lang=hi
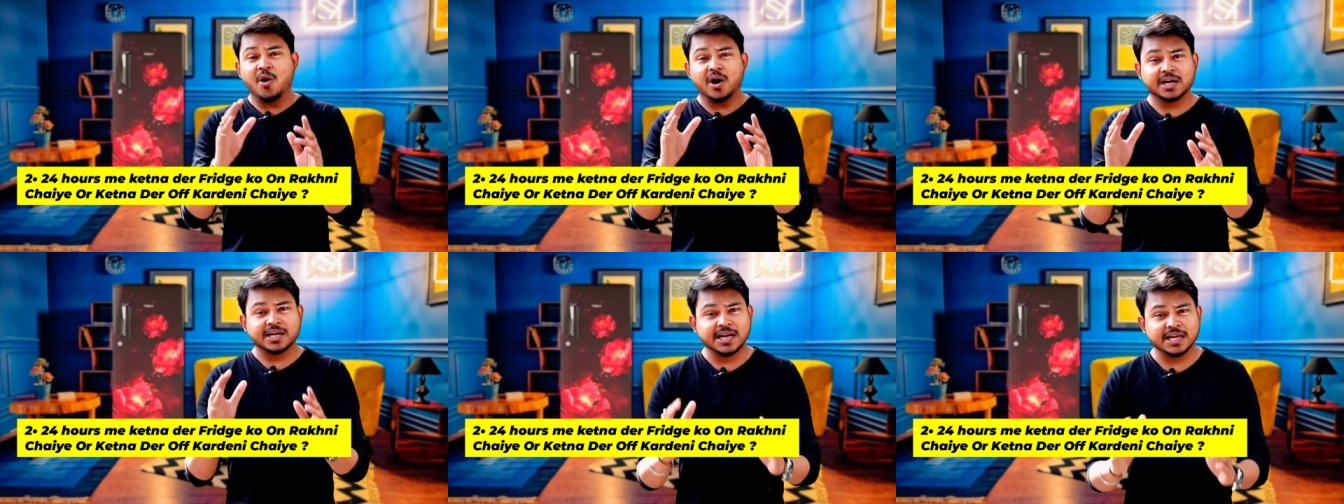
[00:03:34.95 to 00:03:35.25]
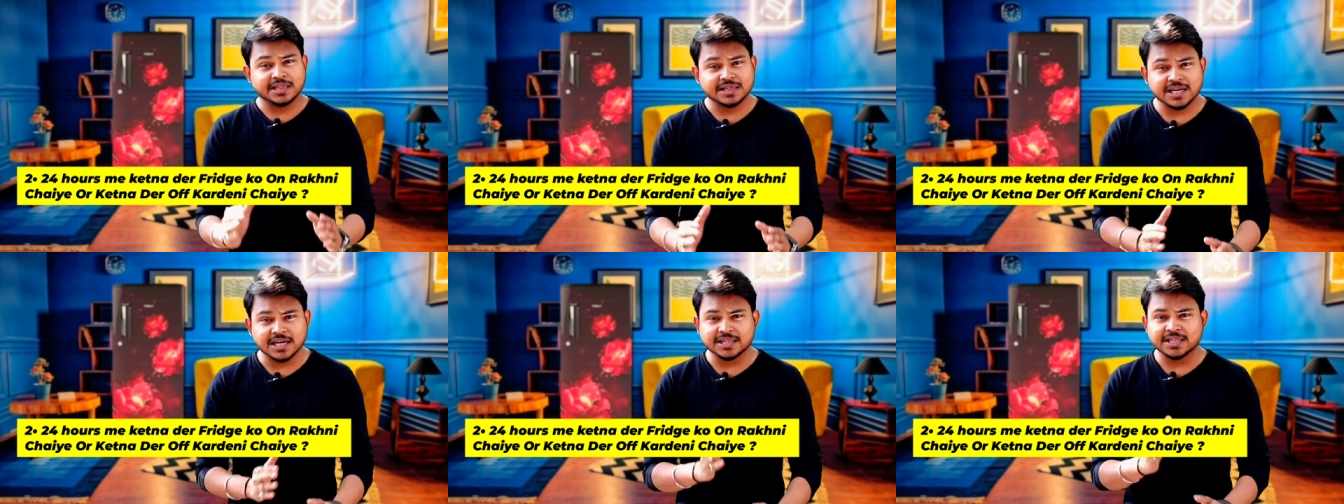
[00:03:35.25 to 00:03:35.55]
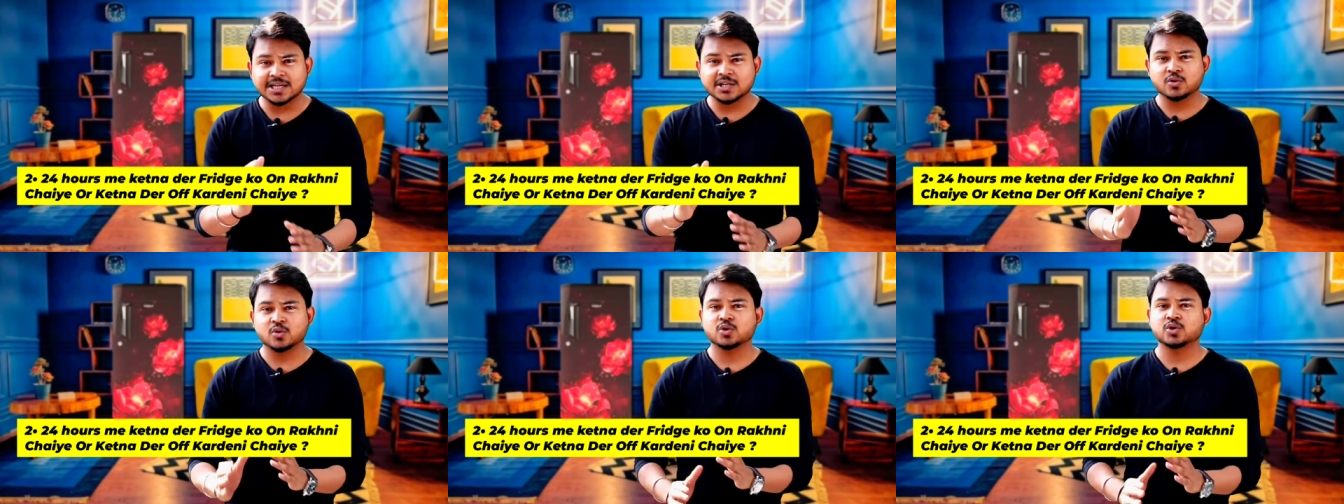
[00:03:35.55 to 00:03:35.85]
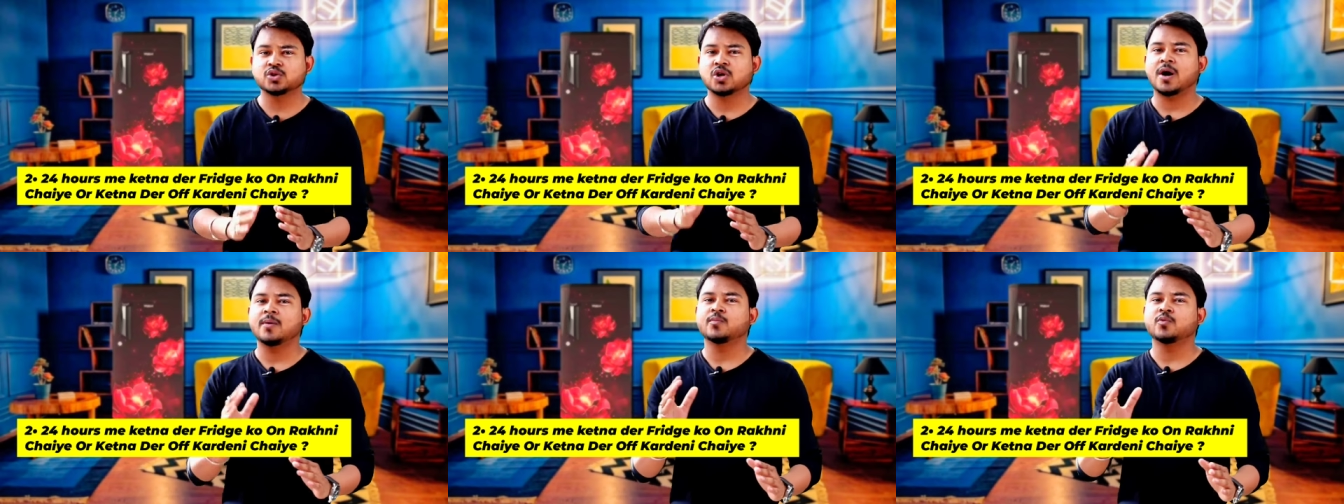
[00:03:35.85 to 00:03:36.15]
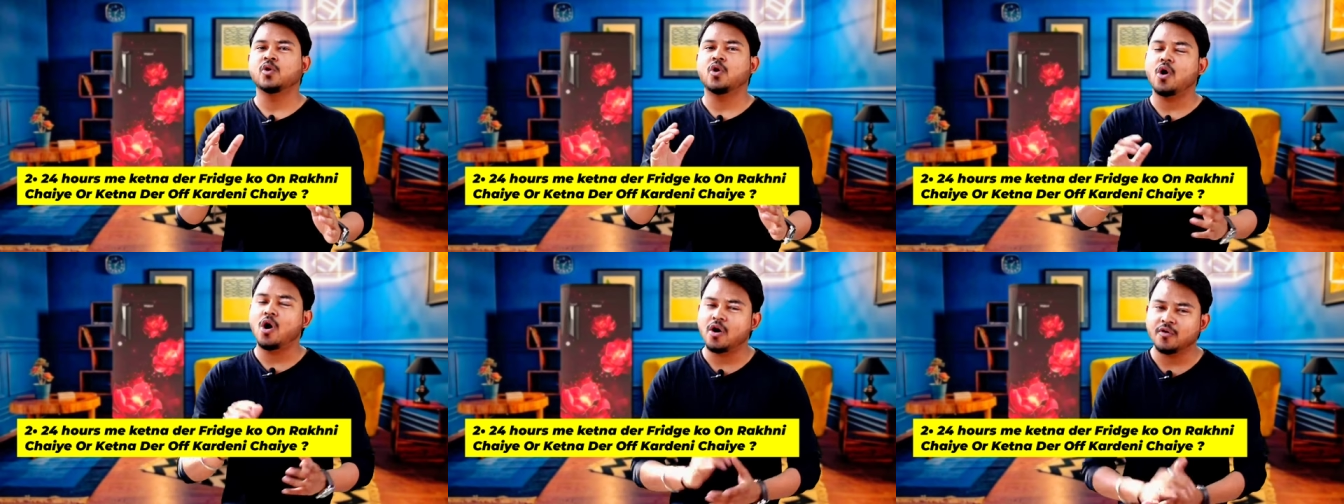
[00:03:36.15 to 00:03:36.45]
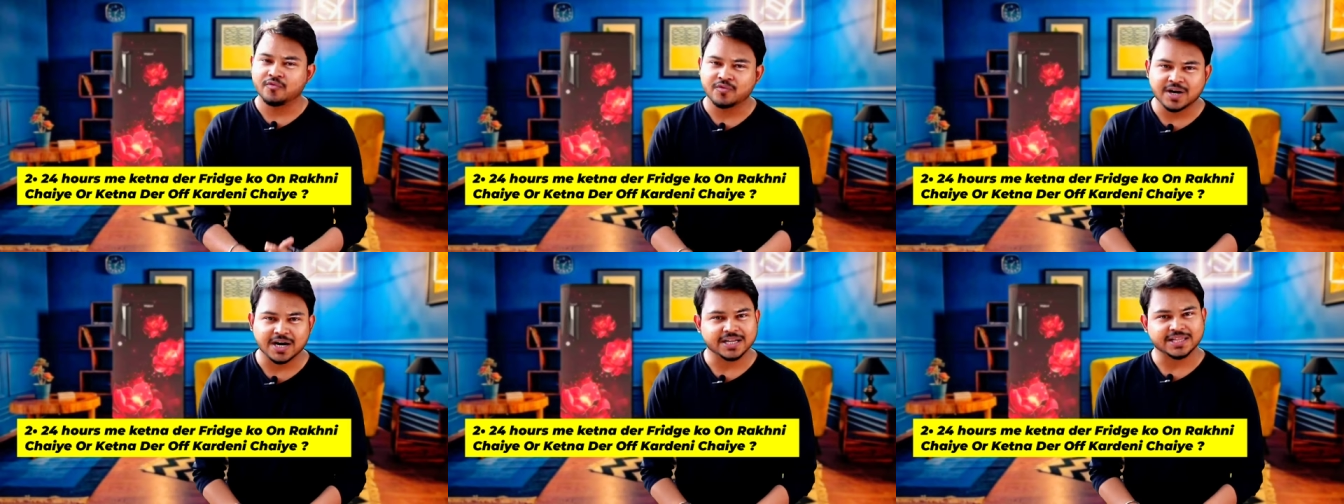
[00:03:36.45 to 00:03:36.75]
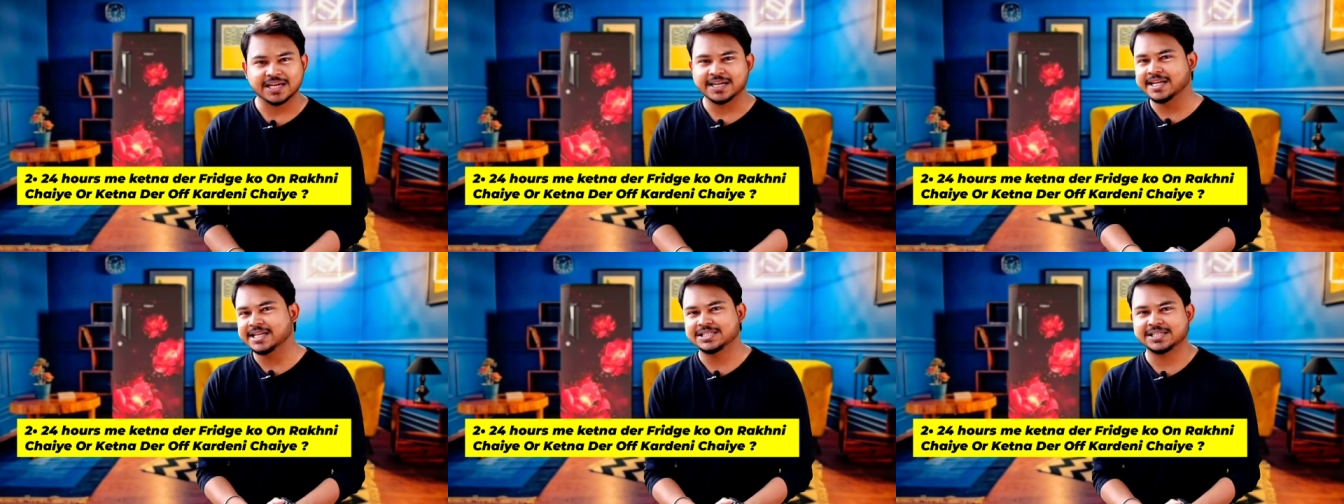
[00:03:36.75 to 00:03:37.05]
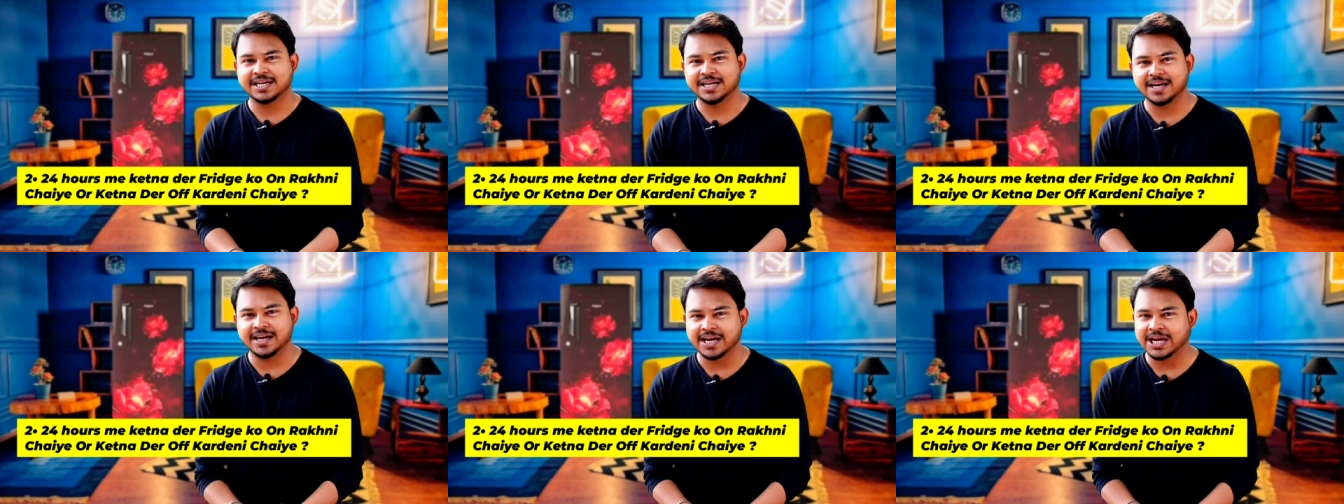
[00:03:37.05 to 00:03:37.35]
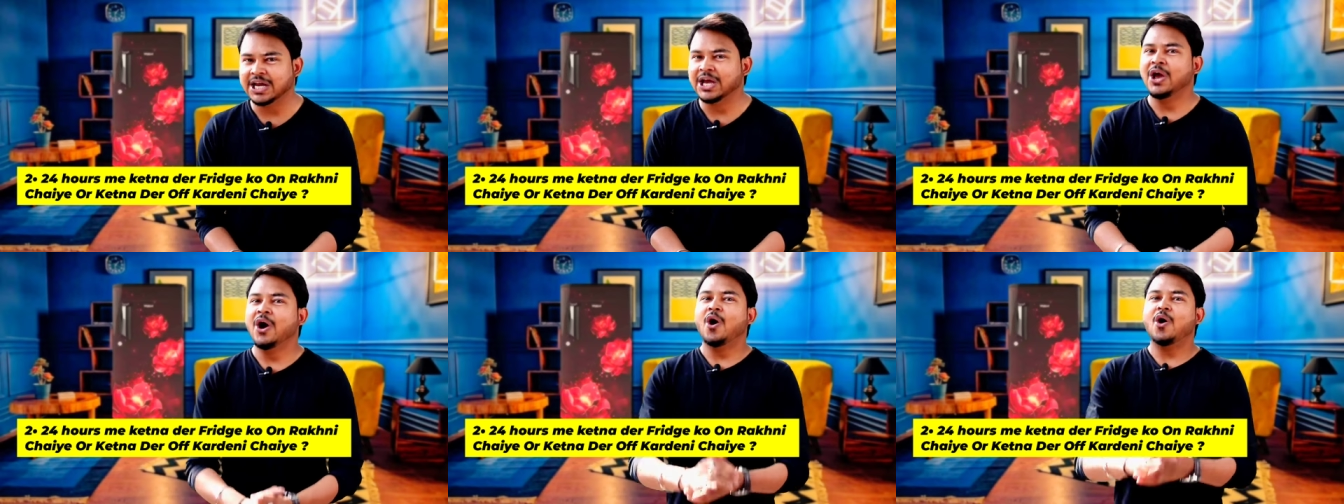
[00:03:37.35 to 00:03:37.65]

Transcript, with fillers: और कितना देर दोस्तों आपको ऑफ कर देनी चाहिए